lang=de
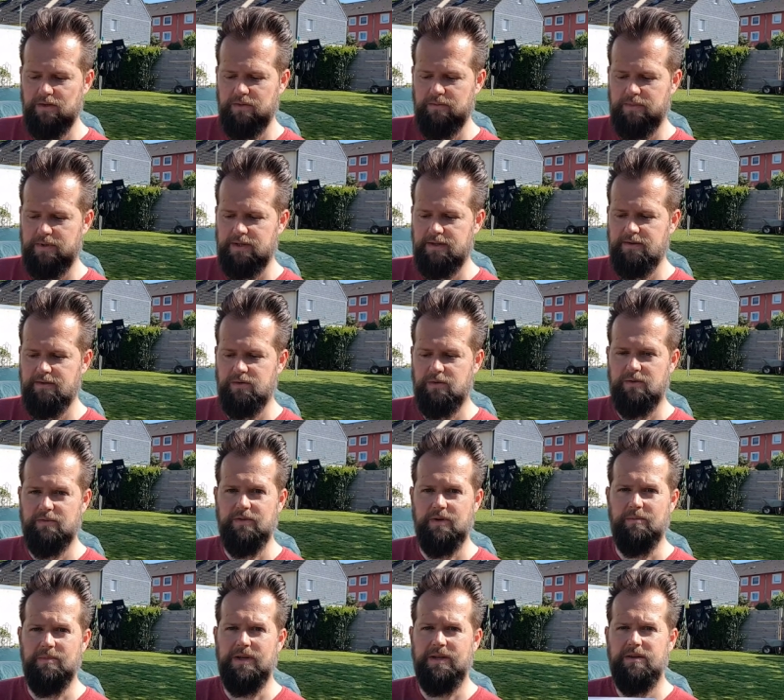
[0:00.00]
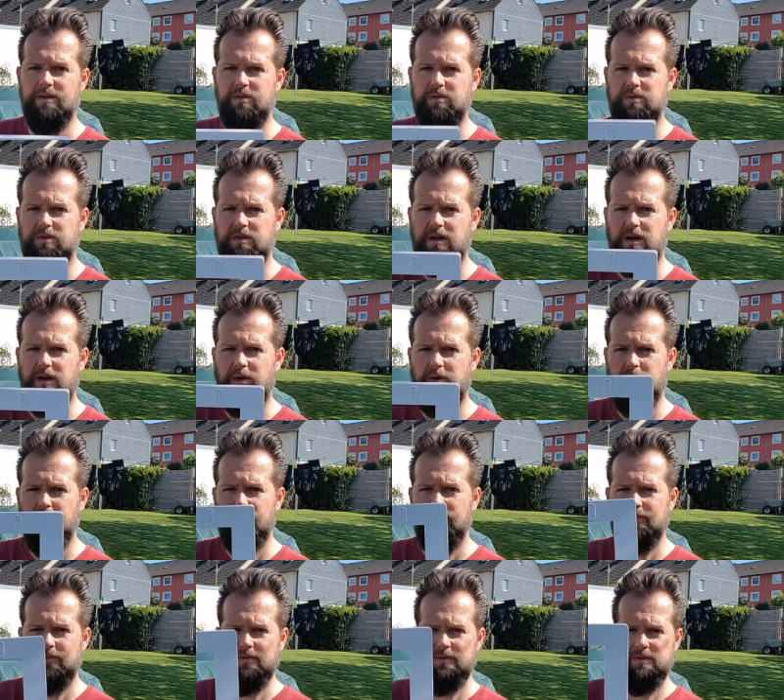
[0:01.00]
nochmal so eine Verblendung drauf.
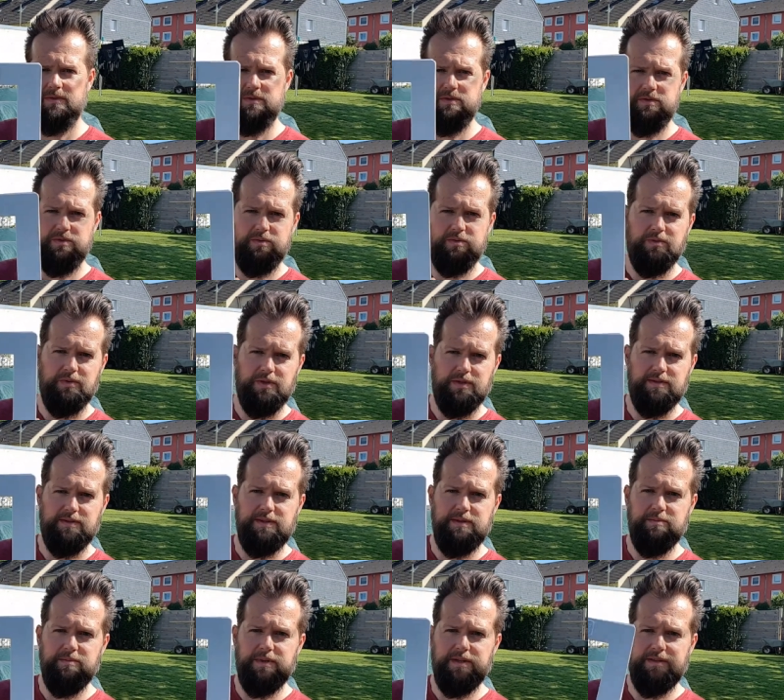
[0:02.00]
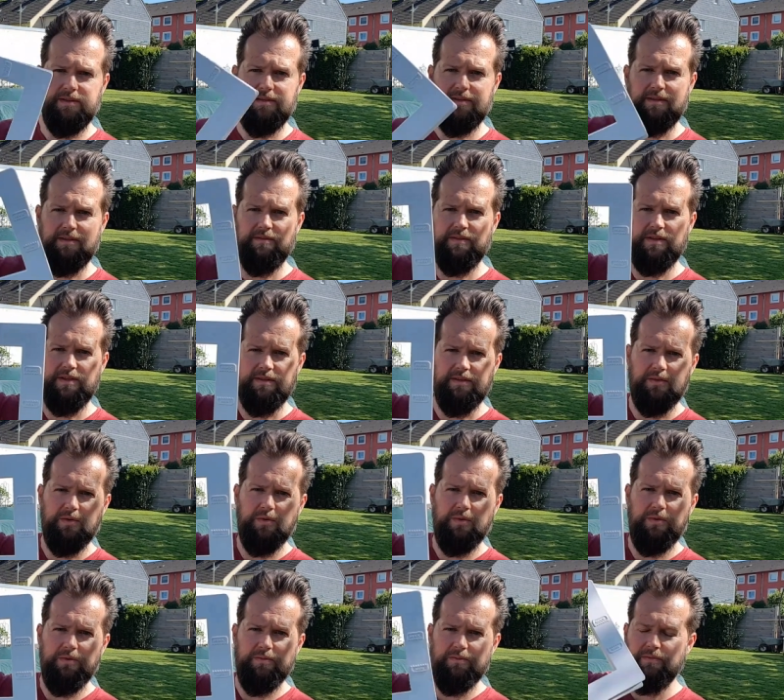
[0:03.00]
So, jetzt sieht man es. Ne, warte,
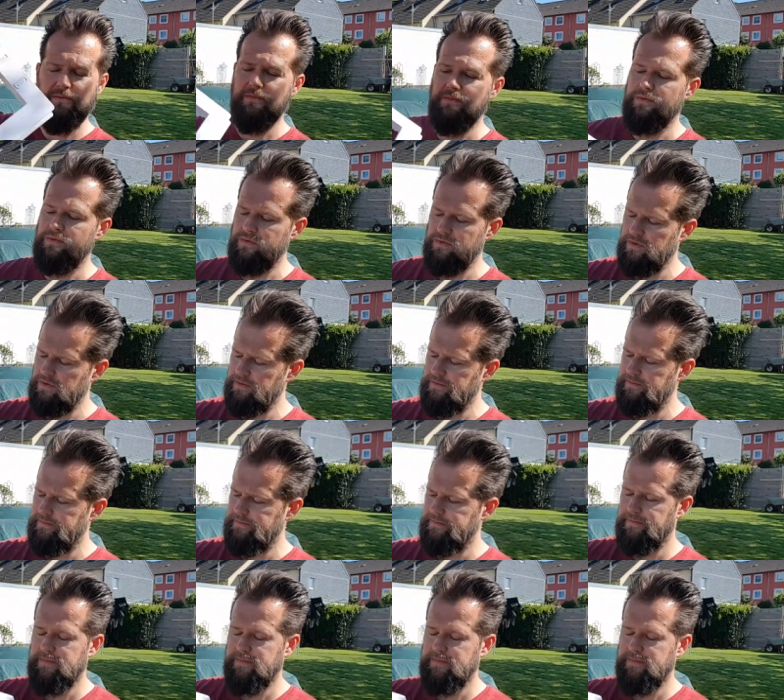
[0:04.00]
so, oder?